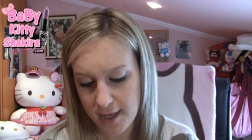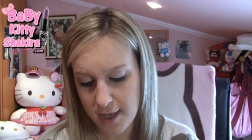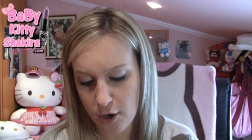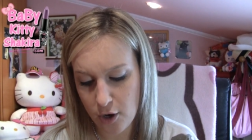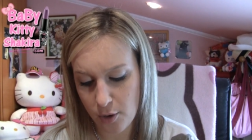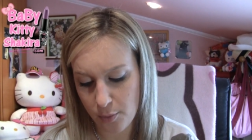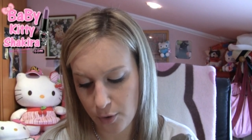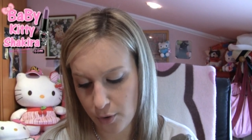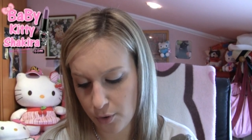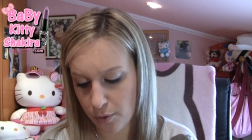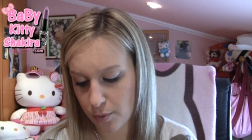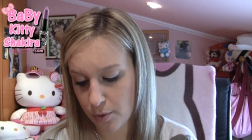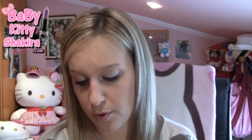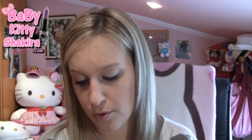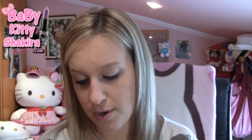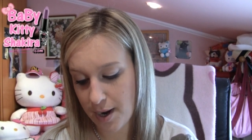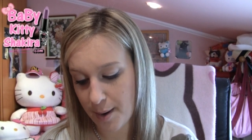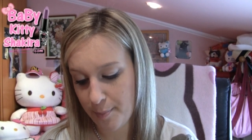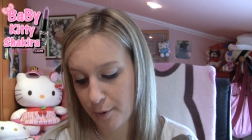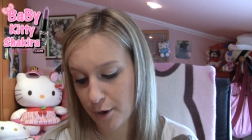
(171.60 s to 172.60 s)
Y como
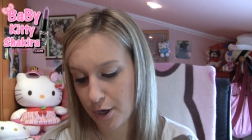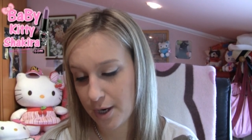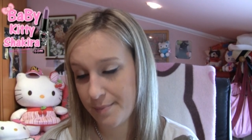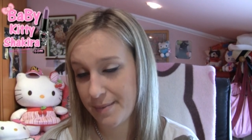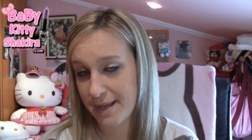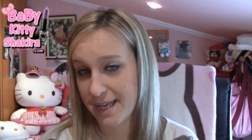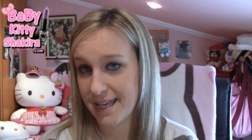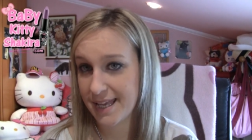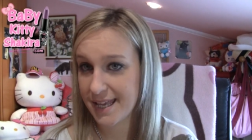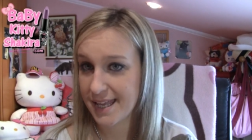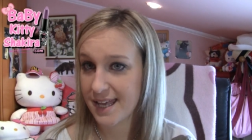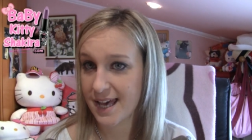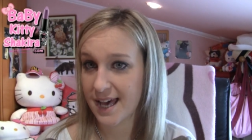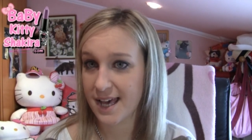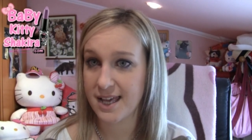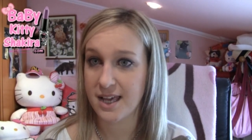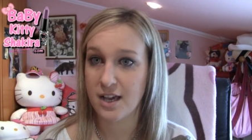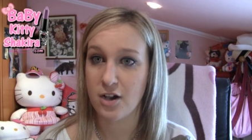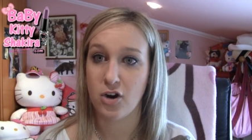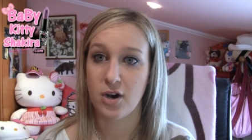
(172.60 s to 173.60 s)
hubo una
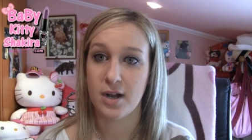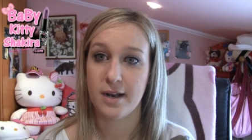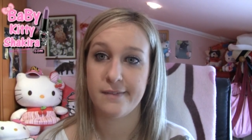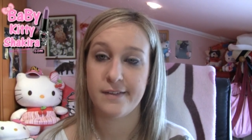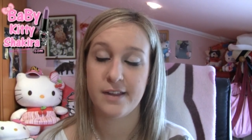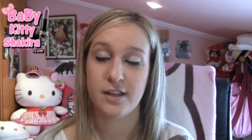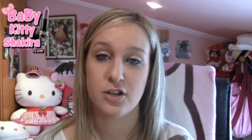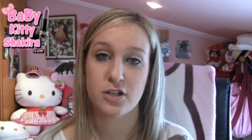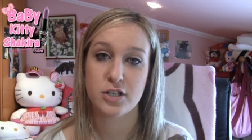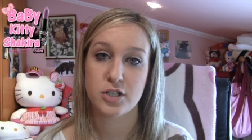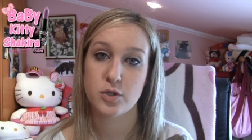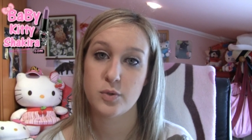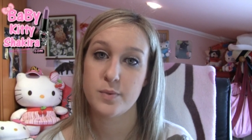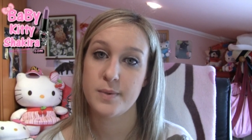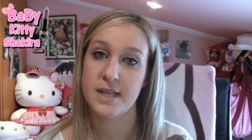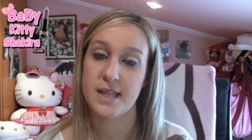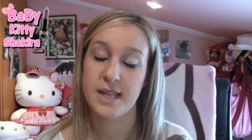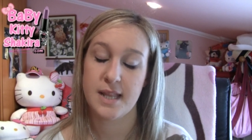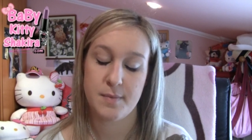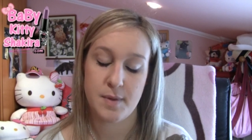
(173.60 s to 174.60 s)
polemiquilla ahí con el vídeo que
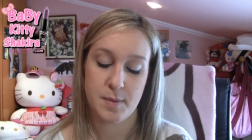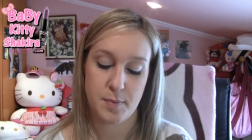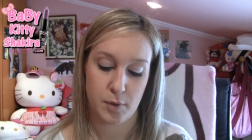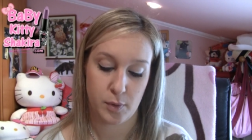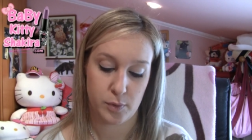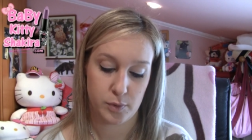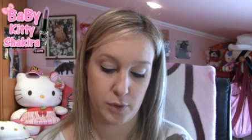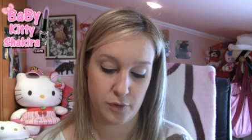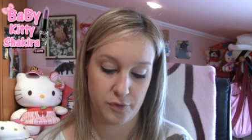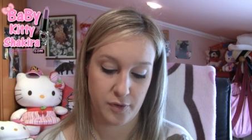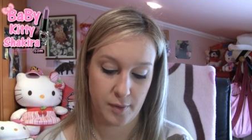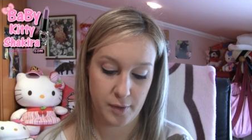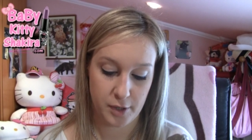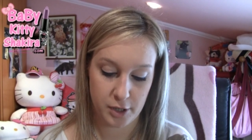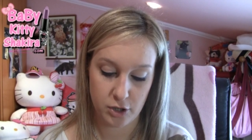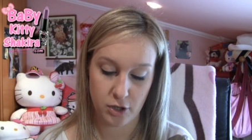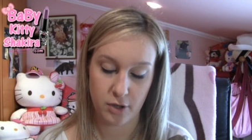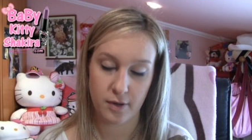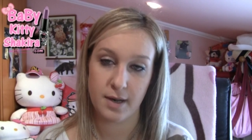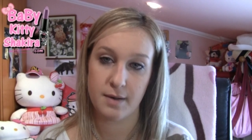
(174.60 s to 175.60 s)
subí de mi producto
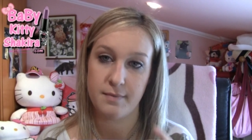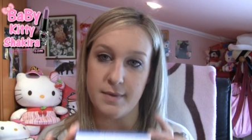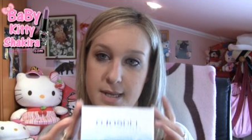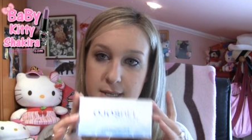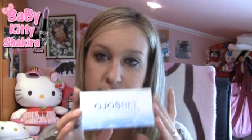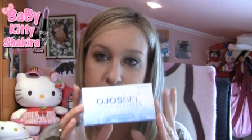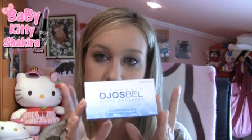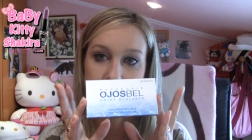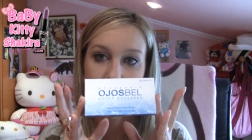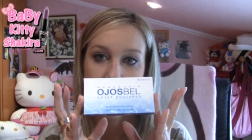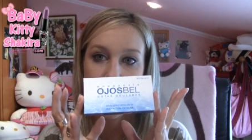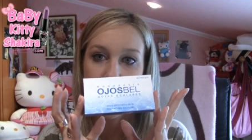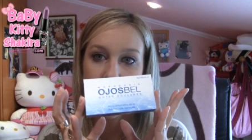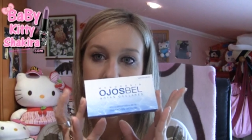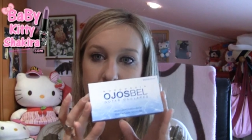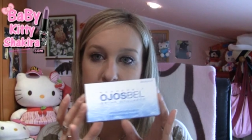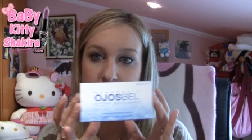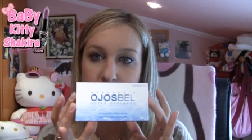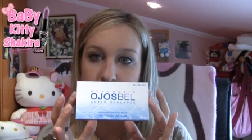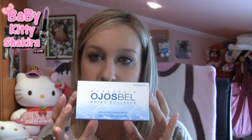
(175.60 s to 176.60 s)
favorito del mes,
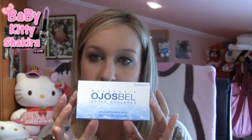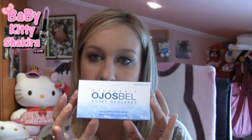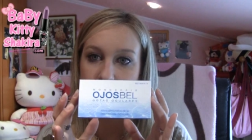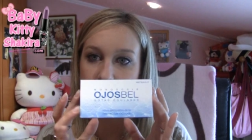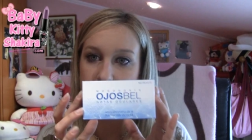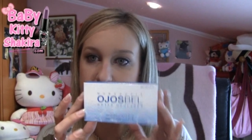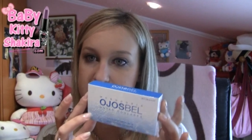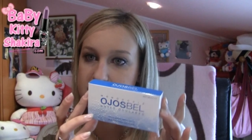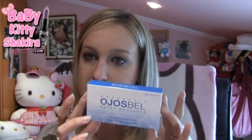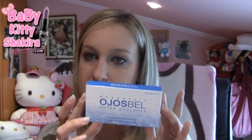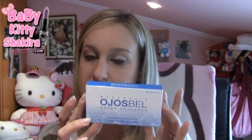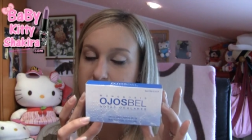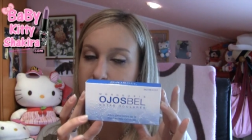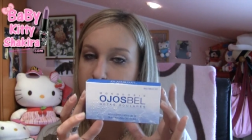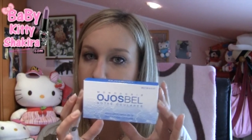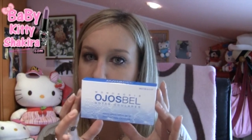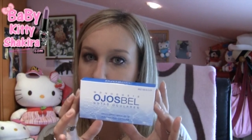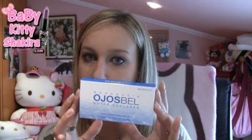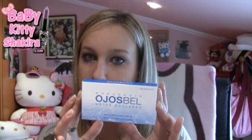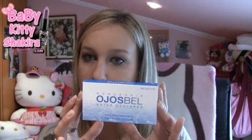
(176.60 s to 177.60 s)
eh, este es
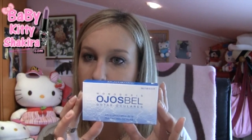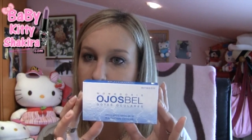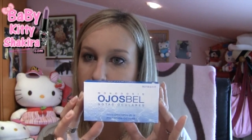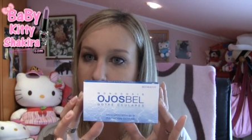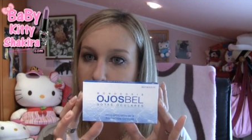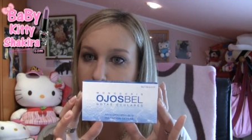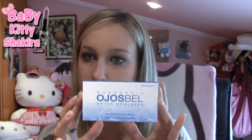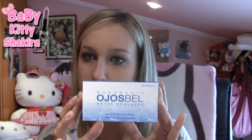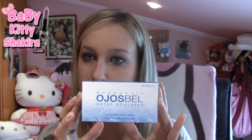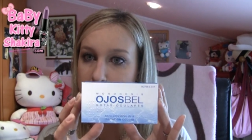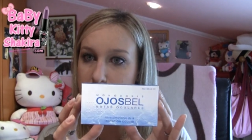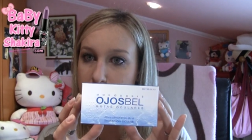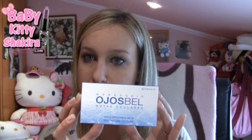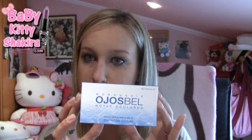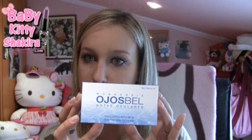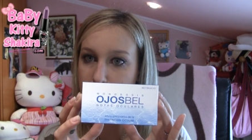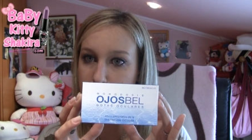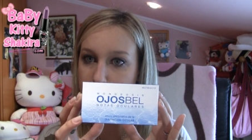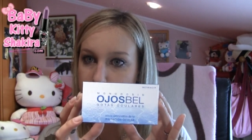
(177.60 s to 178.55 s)
el producto que me compré, el